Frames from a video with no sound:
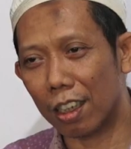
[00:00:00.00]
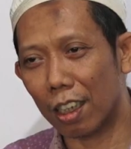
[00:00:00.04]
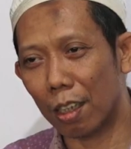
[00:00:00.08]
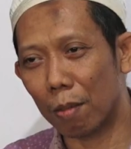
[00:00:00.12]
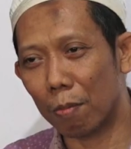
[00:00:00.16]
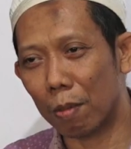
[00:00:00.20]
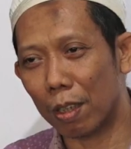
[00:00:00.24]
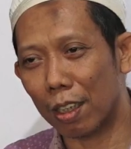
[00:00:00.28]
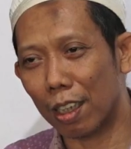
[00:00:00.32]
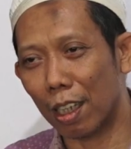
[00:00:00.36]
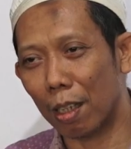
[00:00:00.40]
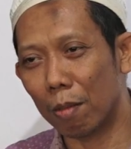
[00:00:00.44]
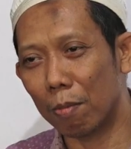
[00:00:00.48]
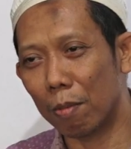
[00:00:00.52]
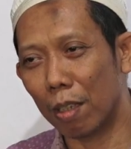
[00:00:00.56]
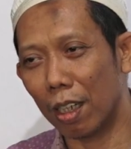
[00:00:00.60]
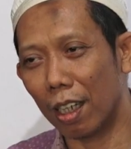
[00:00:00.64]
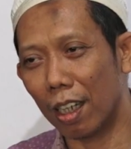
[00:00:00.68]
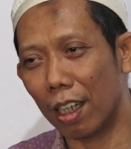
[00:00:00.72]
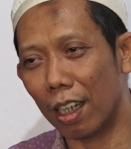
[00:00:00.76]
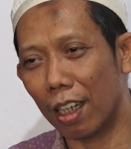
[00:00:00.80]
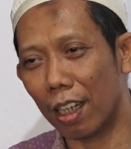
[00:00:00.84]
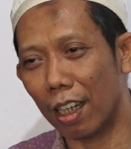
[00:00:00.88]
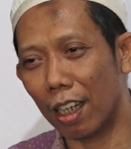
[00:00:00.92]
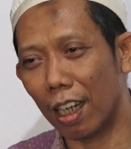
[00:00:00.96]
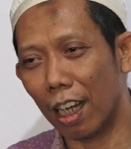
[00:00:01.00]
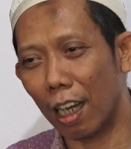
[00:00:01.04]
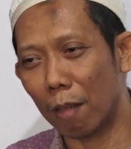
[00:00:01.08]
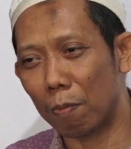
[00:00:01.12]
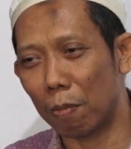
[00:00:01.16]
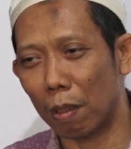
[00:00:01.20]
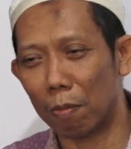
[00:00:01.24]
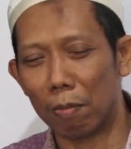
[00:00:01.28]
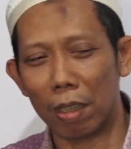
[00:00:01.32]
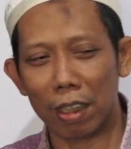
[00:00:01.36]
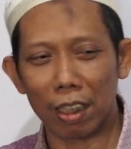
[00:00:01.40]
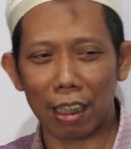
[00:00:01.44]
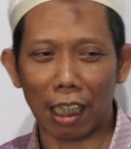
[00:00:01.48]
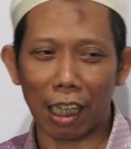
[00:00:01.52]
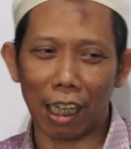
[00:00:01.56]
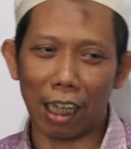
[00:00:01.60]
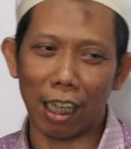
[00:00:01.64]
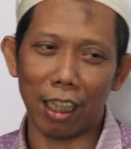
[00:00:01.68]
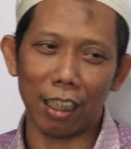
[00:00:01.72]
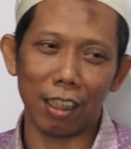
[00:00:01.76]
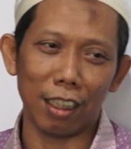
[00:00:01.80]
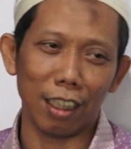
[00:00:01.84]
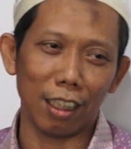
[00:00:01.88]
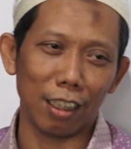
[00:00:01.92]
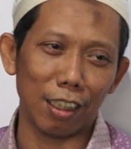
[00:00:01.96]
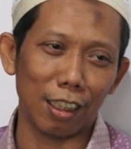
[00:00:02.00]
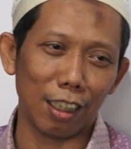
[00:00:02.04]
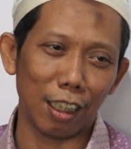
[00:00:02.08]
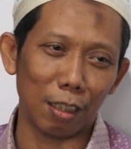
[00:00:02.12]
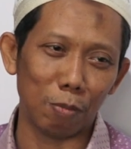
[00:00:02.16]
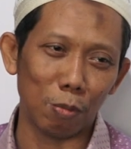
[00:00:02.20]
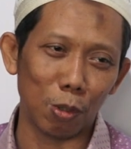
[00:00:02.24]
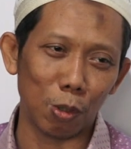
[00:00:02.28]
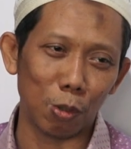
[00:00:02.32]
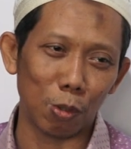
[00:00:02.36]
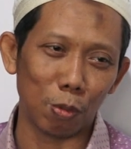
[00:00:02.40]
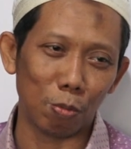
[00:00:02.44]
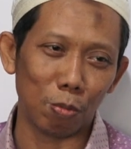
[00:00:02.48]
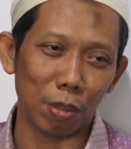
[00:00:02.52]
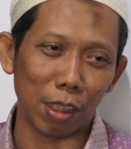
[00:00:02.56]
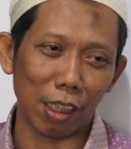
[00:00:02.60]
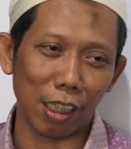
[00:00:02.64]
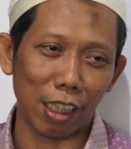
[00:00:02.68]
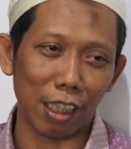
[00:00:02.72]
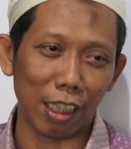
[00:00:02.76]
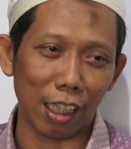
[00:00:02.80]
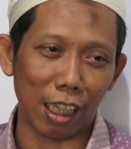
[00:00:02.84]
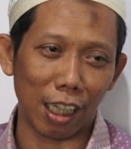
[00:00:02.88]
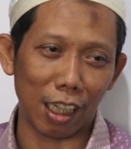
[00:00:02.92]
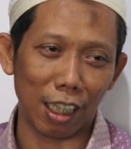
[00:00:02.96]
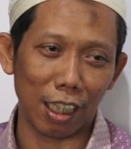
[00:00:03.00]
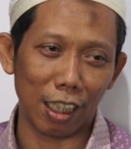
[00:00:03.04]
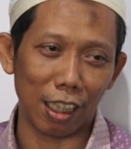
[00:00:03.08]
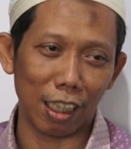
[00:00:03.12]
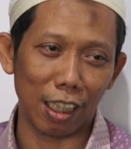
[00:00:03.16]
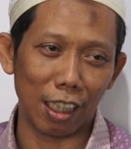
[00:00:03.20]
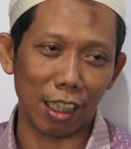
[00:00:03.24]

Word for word: rasa pertama apa masalahnya dengan menutup telinga?